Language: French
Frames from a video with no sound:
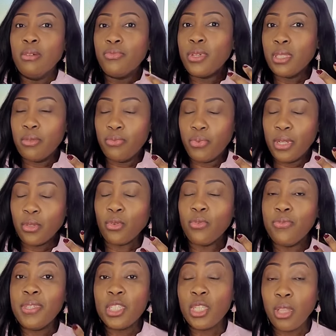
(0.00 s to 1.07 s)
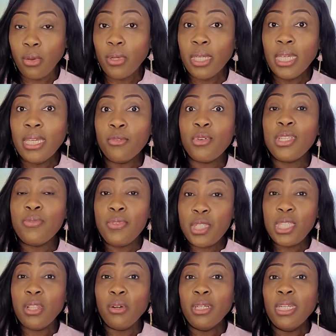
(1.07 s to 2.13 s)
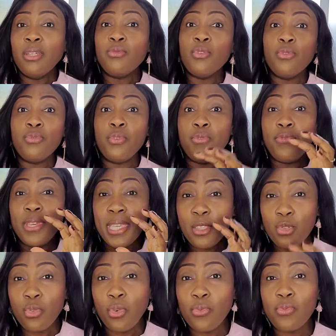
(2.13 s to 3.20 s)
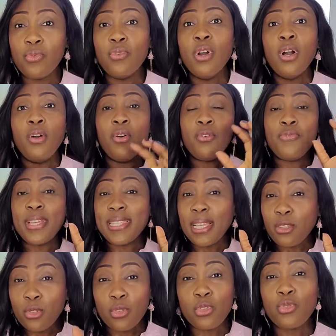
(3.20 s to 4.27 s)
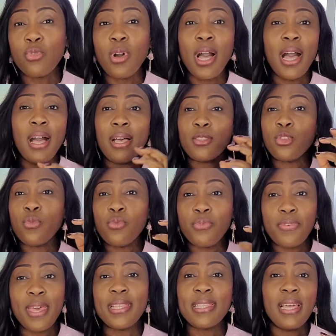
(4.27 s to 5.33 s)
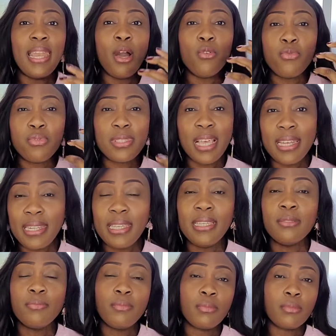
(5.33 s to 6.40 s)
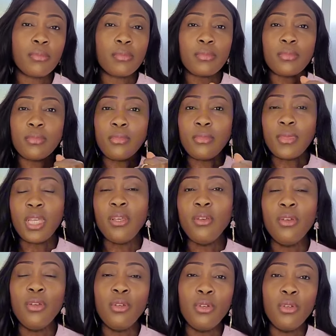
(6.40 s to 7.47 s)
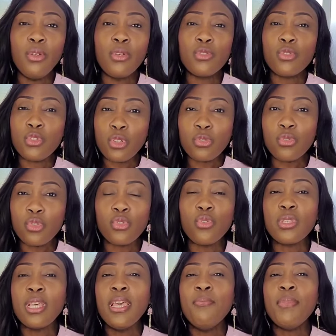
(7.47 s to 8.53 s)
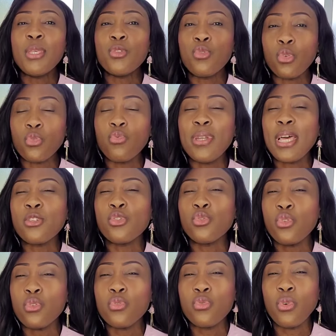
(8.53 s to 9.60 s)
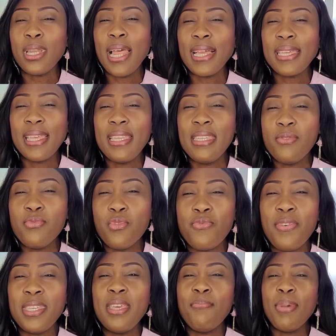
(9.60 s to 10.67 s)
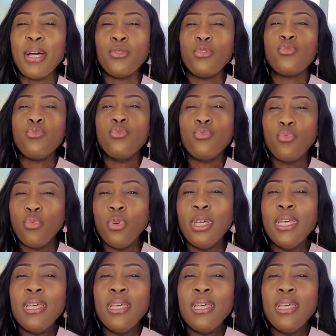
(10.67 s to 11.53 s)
faut, faut être vigilant. Il faut être vigilant. Il faut, veiller sur vous. Euh, faites attention à, ce que vous faites, là où vous allez, euh, euh, ce genre de choses. Mais surtout, la chose sur laquelle il faut veiller par-dessus tout,